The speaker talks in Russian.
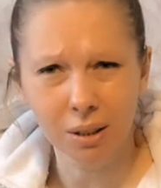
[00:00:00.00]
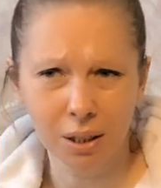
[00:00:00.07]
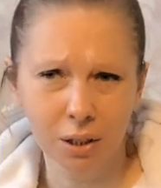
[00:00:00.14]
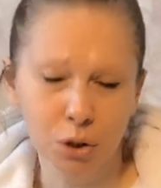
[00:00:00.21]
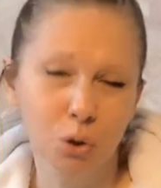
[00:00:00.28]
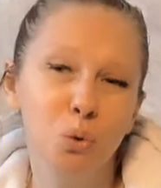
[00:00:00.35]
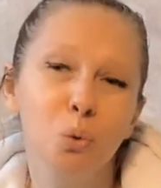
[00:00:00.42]

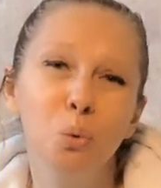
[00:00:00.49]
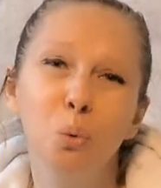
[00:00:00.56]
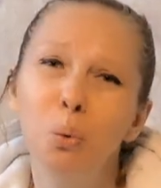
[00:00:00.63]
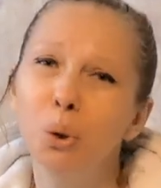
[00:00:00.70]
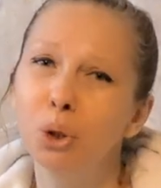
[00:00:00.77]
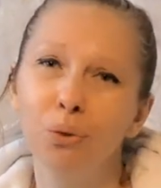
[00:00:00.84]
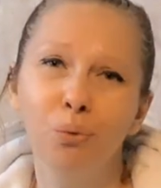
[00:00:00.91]
окажется,
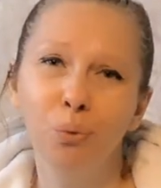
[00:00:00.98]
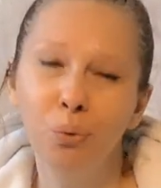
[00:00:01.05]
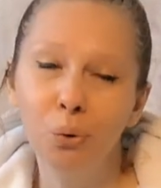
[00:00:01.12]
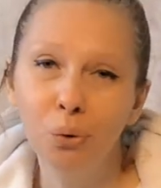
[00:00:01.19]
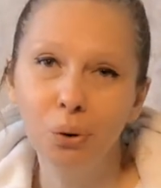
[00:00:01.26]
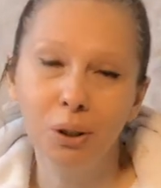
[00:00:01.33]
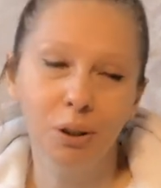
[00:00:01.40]
ну
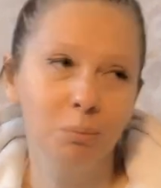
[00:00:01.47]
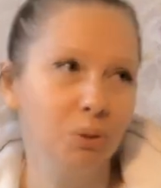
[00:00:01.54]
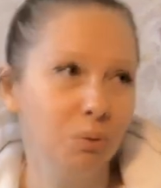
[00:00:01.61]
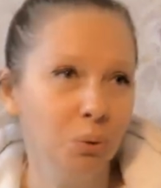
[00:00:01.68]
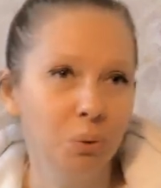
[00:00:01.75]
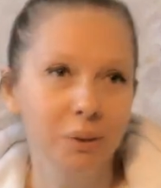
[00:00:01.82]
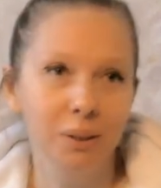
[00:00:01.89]
чего там,
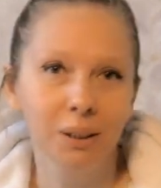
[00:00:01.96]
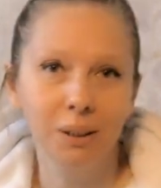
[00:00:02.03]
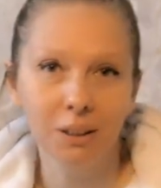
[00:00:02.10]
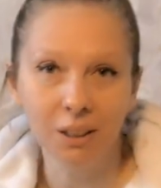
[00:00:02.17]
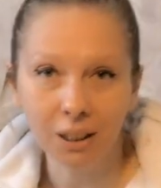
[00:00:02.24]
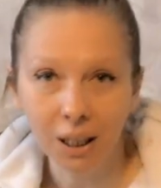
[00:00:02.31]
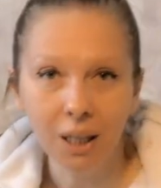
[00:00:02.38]
двое
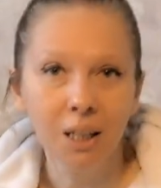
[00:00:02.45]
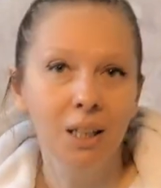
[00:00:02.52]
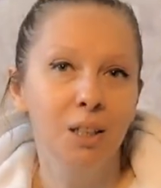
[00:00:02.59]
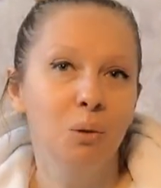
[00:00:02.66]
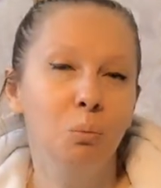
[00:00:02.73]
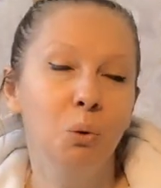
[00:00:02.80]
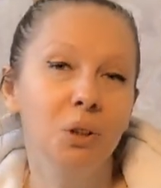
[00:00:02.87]
детей,
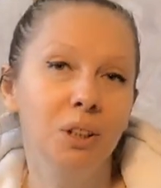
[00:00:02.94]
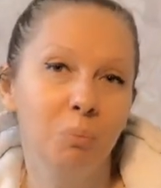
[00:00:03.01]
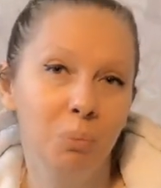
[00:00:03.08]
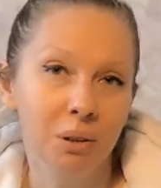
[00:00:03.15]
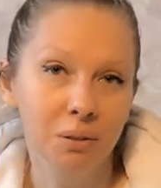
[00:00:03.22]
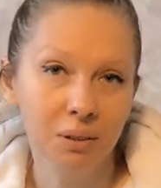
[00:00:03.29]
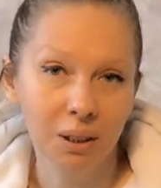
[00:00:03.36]
Мотька
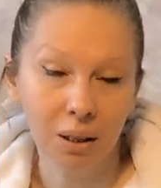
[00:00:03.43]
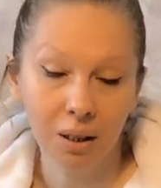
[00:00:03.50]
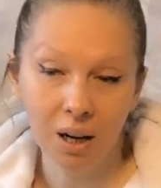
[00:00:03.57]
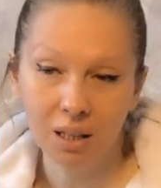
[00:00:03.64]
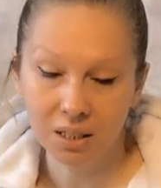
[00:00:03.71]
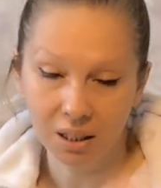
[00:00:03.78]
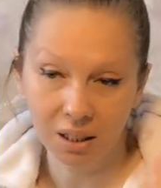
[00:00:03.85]
первый
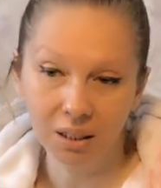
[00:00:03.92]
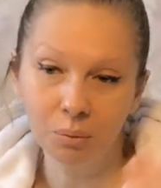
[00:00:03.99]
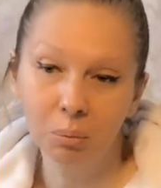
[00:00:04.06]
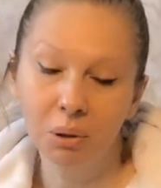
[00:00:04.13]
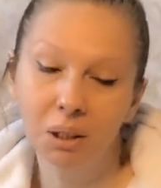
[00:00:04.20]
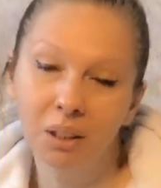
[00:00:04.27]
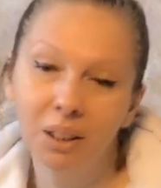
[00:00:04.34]
класс, надо
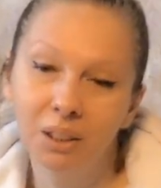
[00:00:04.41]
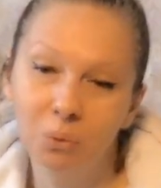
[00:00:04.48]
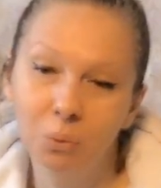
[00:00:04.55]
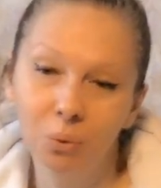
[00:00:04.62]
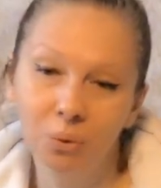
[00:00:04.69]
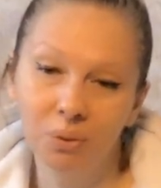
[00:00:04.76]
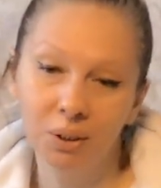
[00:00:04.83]
было
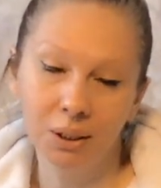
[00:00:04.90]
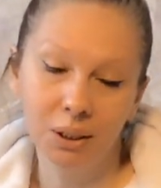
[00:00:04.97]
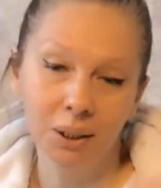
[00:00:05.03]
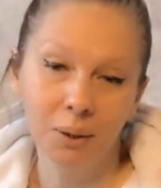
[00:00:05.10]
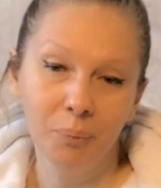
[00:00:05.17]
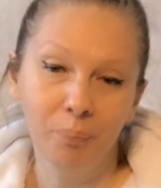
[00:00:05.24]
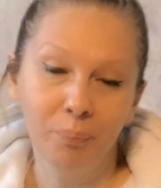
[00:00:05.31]
готовить.
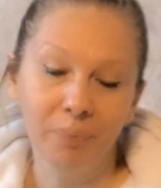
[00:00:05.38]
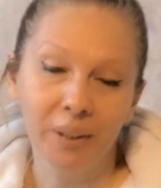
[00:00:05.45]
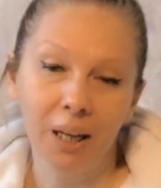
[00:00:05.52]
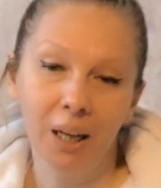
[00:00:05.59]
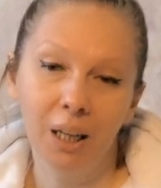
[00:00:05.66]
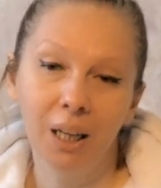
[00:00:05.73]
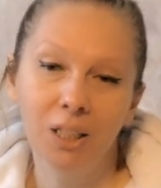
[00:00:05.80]

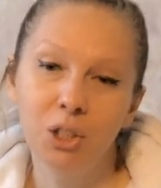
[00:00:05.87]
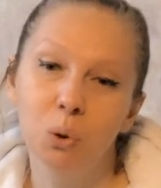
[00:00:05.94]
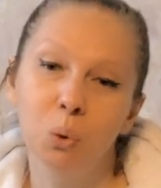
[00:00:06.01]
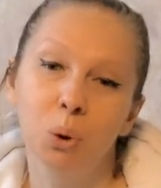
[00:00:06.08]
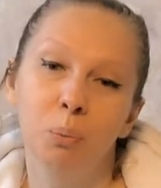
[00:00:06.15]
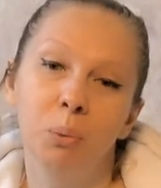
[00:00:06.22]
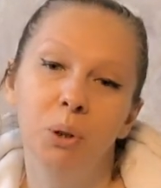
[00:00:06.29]
Агаде
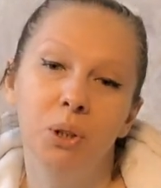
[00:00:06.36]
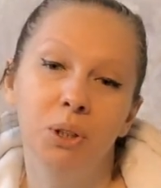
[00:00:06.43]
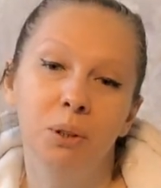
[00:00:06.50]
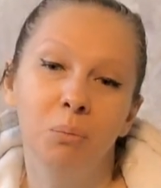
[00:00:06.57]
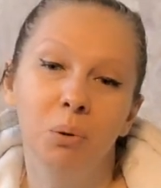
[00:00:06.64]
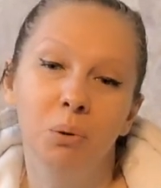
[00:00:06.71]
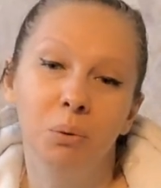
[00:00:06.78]
уже
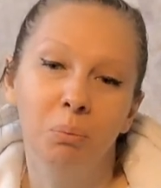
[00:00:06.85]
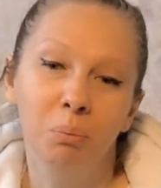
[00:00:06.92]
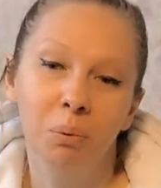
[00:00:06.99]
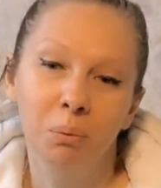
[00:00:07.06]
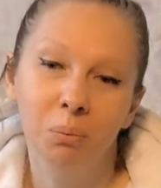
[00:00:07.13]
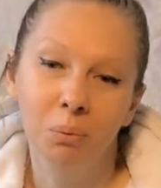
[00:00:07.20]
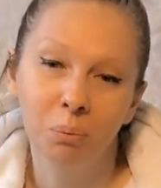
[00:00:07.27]
почти был
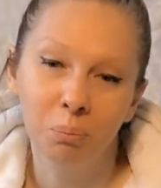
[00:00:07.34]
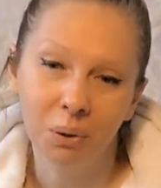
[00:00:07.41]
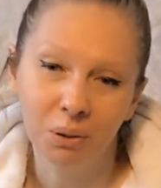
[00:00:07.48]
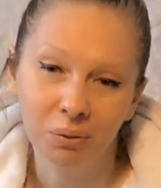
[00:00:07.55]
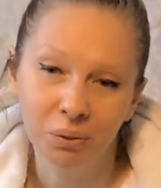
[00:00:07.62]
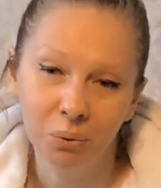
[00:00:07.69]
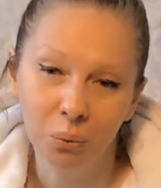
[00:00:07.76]

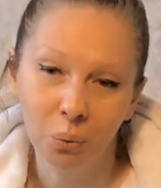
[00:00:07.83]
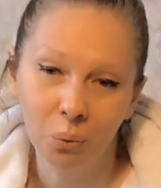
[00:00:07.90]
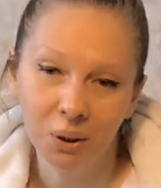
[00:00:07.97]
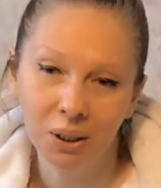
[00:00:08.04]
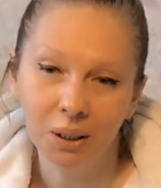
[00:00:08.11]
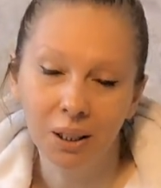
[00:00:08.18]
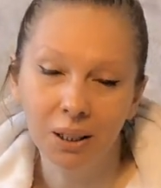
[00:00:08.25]
первый
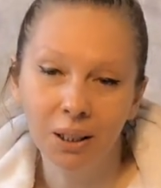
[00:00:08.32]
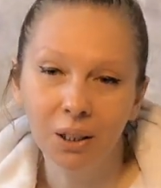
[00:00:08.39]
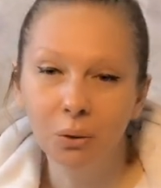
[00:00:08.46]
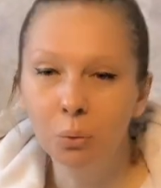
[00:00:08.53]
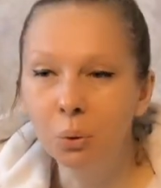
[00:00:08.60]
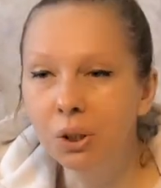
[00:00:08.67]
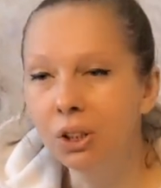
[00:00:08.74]
годик.
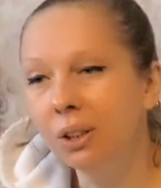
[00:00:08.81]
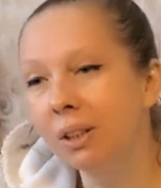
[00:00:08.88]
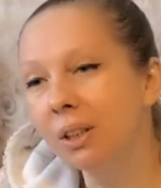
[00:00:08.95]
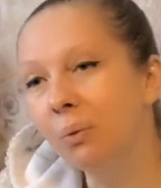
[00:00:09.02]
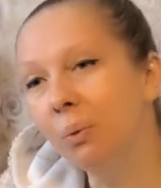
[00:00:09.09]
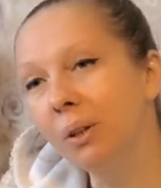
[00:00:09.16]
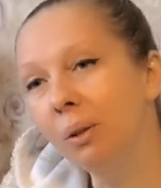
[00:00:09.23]
Она очень
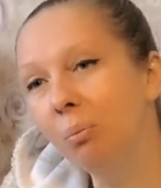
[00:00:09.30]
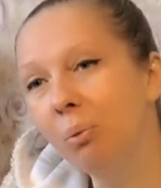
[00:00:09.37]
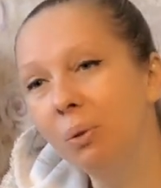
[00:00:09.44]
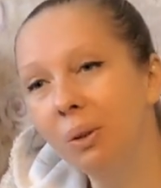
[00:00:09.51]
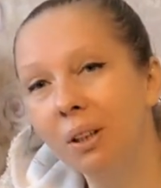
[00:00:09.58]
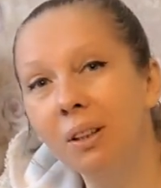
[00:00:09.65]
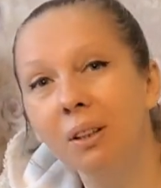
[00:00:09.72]
такой
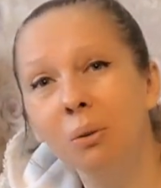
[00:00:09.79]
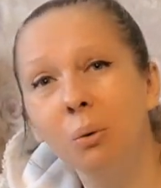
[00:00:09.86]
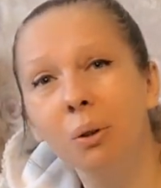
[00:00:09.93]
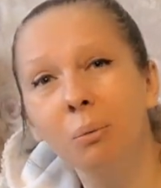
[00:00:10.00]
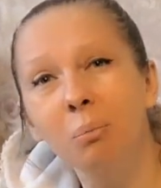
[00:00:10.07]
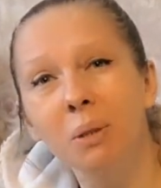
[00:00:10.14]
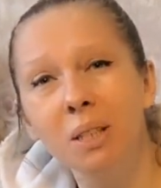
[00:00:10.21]
ребенок,
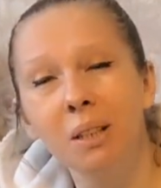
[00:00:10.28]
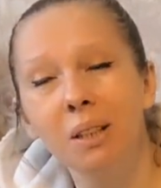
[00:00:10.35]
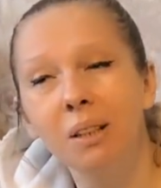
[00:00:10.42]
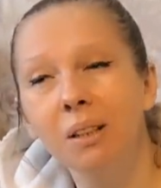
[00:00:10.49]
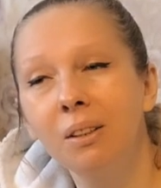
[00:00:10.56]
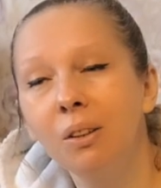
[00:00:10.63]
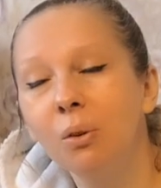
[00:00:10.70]
который
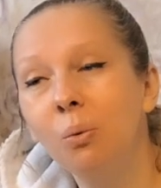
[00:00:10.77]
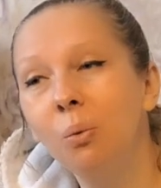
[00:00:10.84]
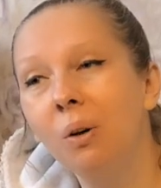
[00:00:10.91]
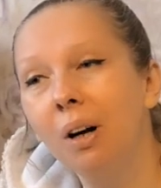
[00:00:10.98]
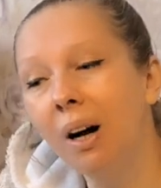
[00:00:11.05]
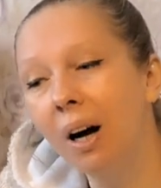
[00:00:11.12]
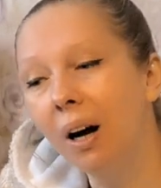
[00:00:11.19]
постоянно на
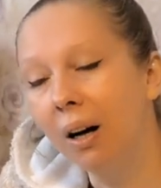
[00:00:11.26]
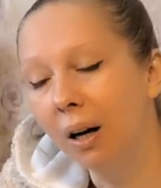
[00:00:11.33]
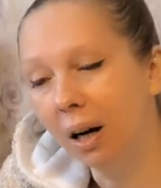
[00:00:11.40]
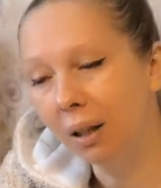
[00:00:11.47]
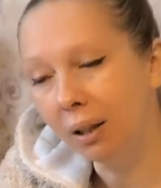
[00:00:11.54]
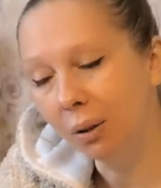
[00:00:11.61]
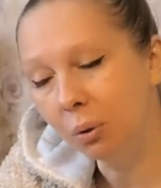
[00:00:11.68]
руках.
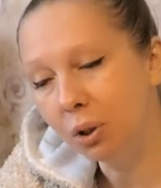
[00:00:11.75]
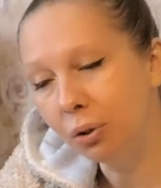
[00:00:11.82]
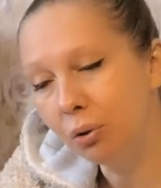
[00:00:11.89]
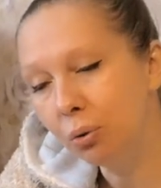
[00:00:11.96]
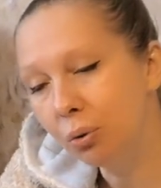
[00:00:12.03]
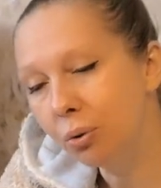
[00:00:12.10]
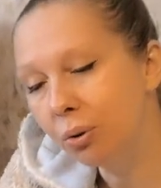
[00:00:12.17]
Она
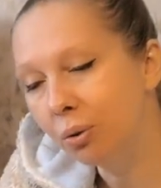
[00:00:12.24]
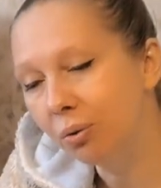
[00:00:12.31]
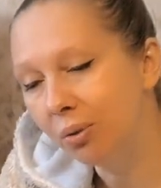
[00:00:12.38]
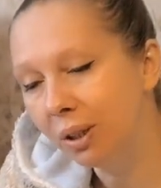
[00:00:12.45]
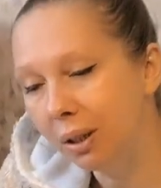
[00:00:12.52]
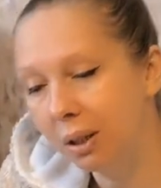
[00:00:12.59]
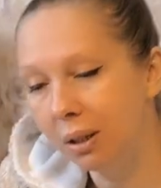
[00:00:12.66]
очень
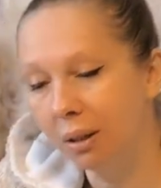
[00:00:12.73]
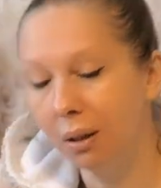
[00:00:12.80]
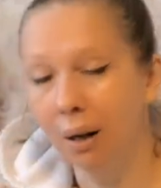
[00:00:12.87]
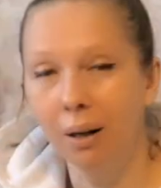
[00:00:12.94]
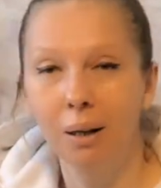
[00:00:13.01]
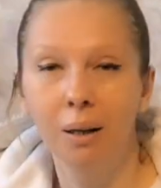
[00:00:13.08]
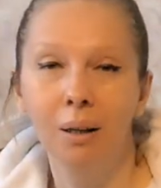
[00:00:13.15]

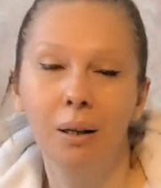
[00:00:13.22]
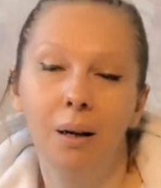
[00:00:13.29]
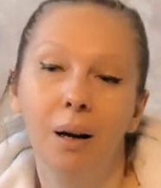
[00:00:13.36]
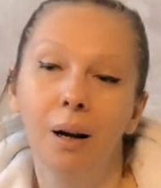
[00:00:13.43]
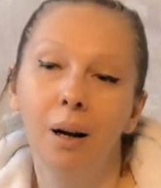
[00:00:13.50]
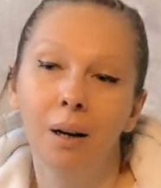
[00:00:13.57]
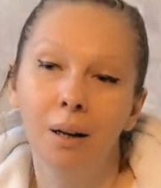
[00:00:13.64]
чувствительная, как
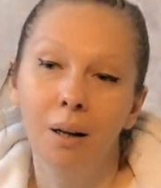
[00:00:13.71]
я.